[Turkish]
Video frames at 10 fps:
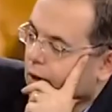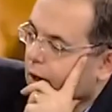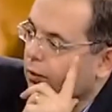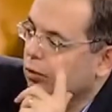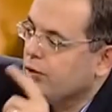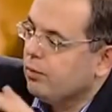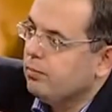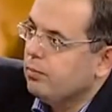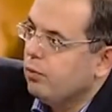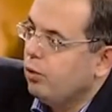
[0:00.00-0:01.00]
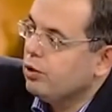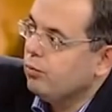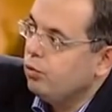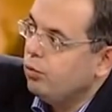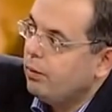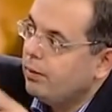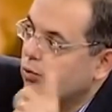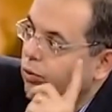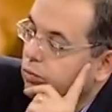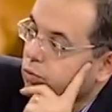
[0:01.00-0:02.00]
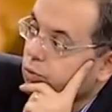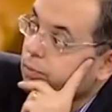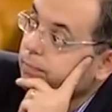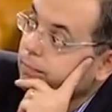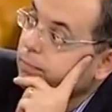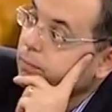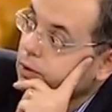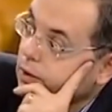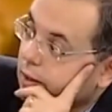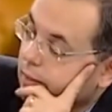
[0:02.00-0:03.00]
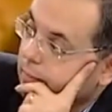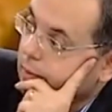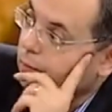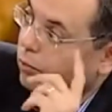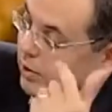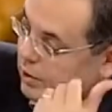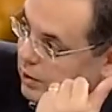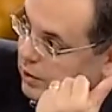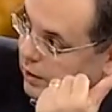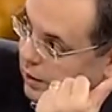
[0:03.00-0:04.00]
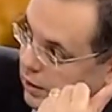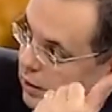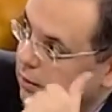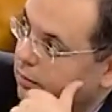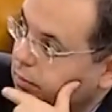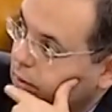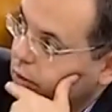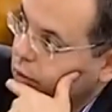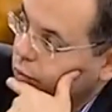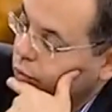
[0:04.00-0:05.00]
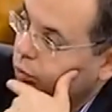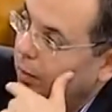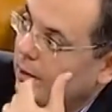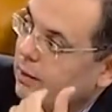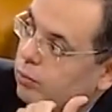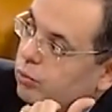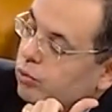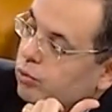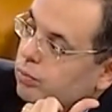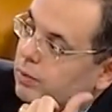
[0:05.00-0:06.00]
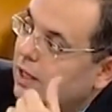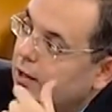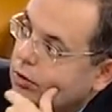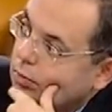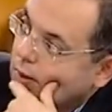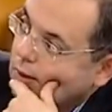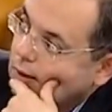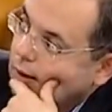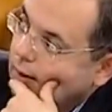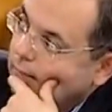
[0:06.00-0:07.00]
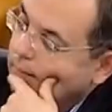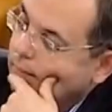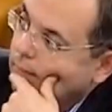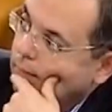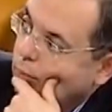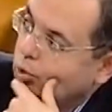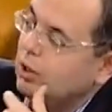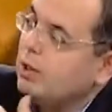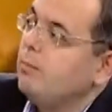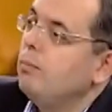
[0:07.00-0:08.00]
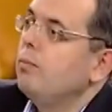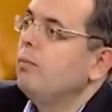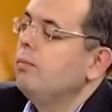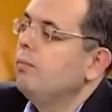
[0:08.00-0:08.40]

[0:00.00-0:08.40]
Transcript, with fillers: Evet hocam. Şimdi. Hocam Gül Baba'yı sormuştu sana. Bu Macaristan'daki. Gülbaba da bu tür bir derviş midir diye. Yani Budin'de Gülbaba asıl